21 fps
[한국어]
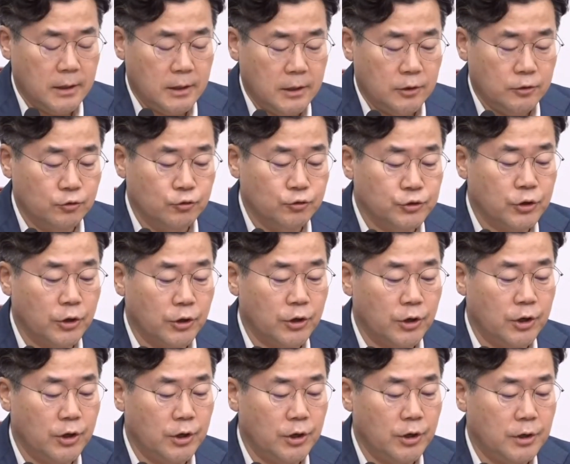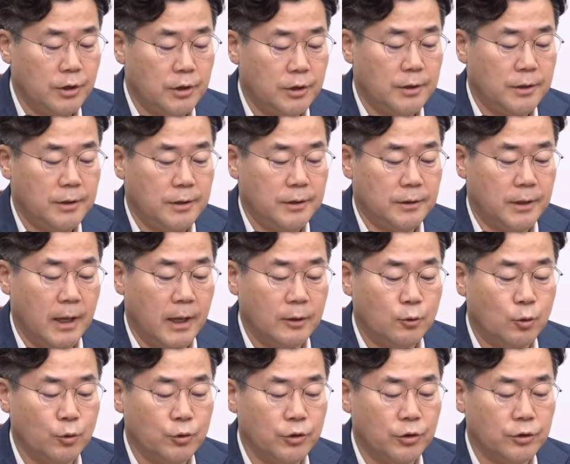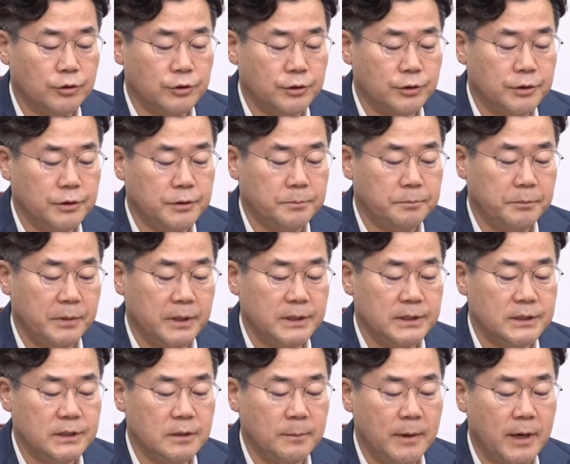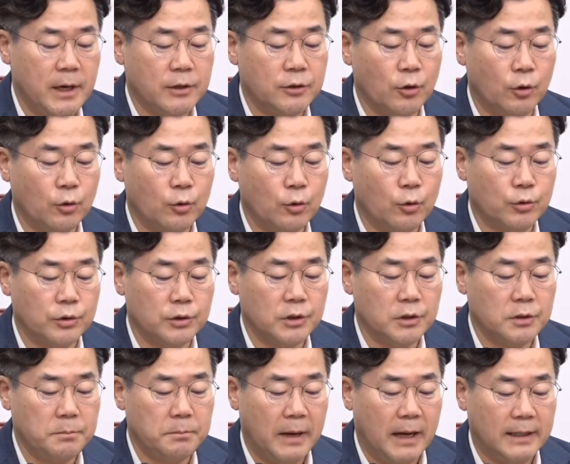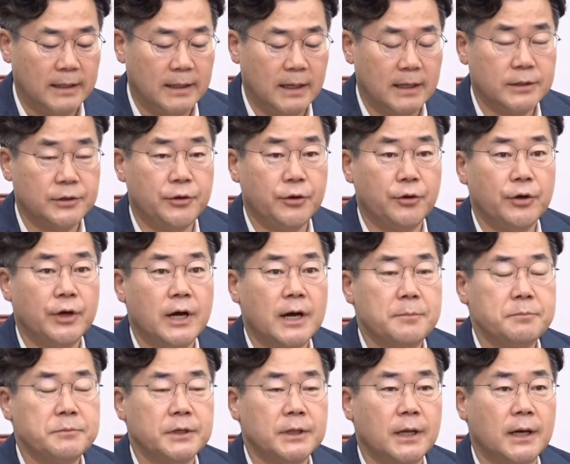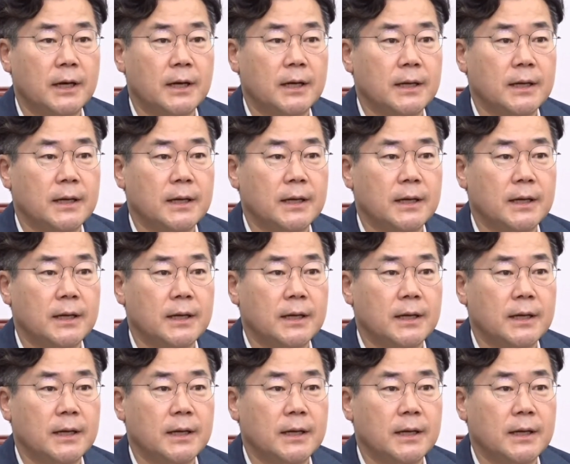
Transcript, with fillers: 윤석열 대통령은 민심의 경고를 받아들여야 합니다.